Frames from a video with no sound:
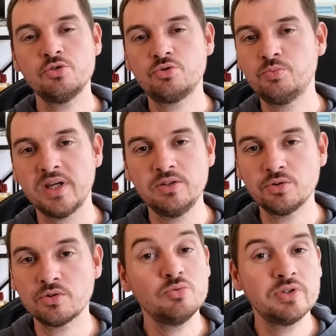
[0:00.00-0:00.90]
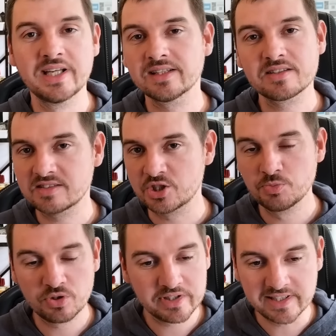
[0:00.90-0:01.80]
tu payes 2 ou 4
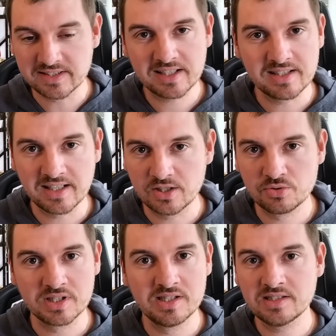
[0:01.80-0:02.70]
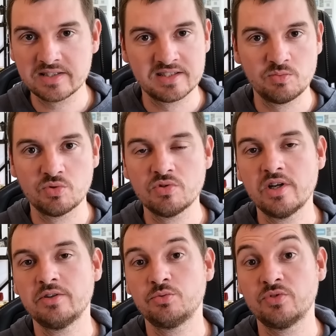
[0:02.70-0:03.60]
sèchement et tac, ta créature est là et c'est bon.
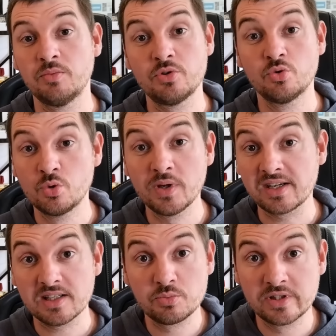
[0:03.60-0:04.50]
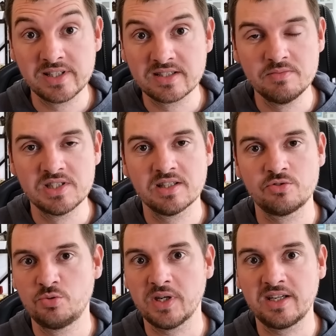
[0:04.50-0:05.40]
Donc vraiment une super carte pour les decks cimetières, une
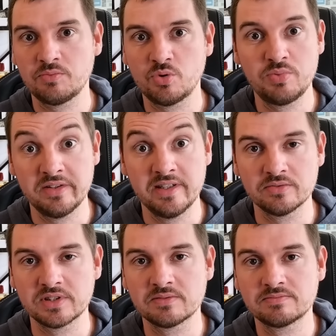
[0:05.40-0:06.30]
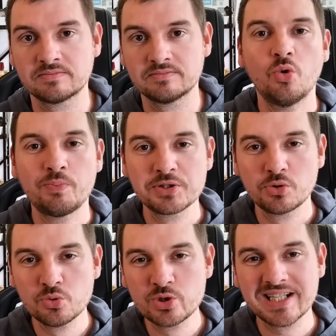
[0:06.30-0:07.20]
super carte pour plein de decks en fait. On passe au
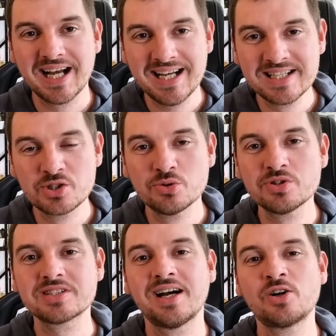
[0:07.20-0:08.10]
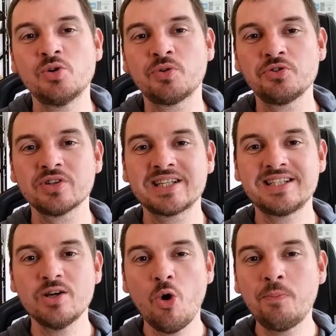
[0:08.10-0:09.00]
rouge et à Alexios, un commandant
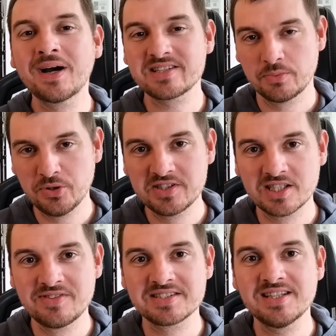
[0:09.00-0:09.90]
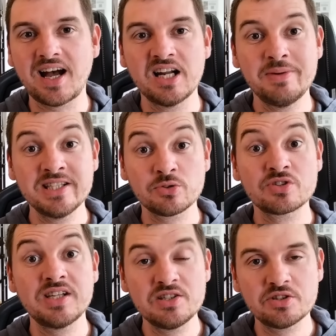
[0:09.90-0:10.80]
qui oppresse un peu tes adversaires à la manière de
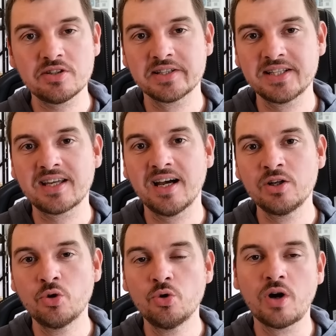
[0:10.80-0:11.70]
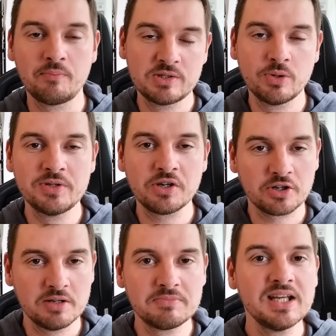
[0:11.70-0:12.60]
Slicer, un deck aggro un petit peu meilleur
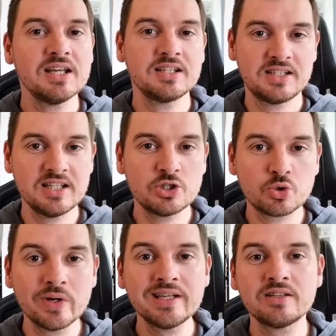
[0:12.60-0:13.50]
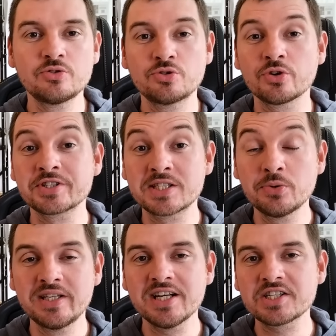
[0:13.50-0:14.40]
quand même, mais qui est joué jusqu'en
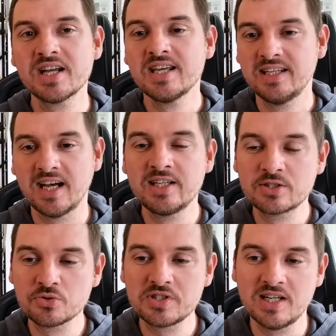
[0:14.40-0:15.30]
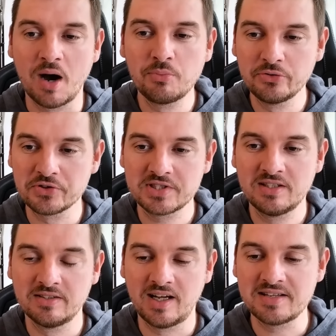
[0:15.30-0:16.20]
CEDH. Et Alexios, il a un potentiel
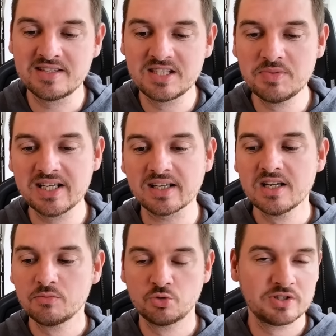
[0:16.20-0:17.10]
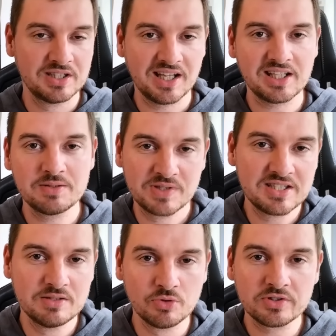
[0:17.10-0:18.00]
euh, assez similaire, donc c'est une 4-4
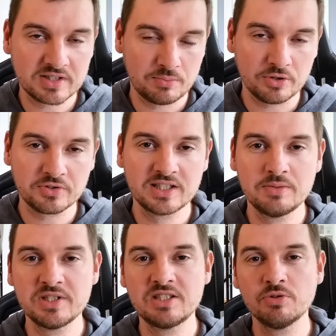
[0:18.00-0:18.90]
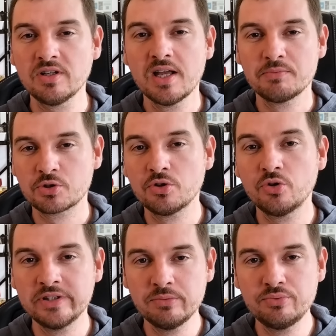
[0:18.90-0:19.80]
piétinement, c'est important qu'il ait piétinement, parce
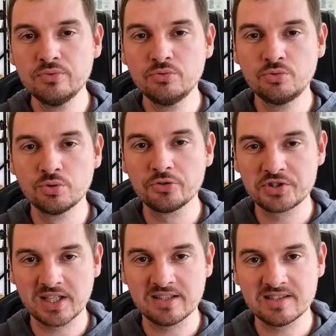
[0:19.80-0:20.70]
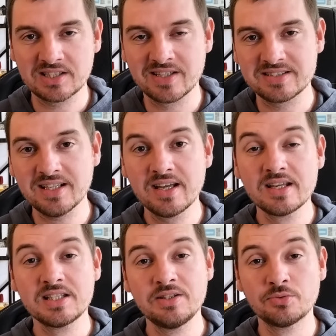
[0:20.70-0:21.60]
qu'au début du tour de chacun de ses adversaires,
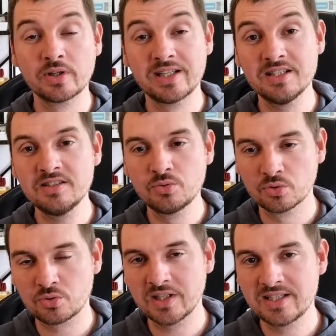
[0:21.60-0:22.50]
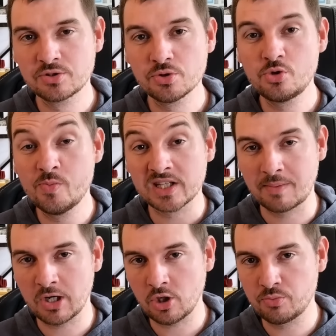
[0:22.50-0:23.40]
ils vont gagner le contrôle d'Alexios, lui mettre un
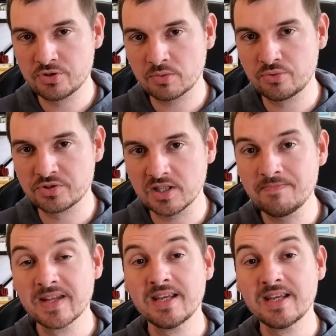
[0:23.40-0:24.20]
marqueur plus 1 plus 1,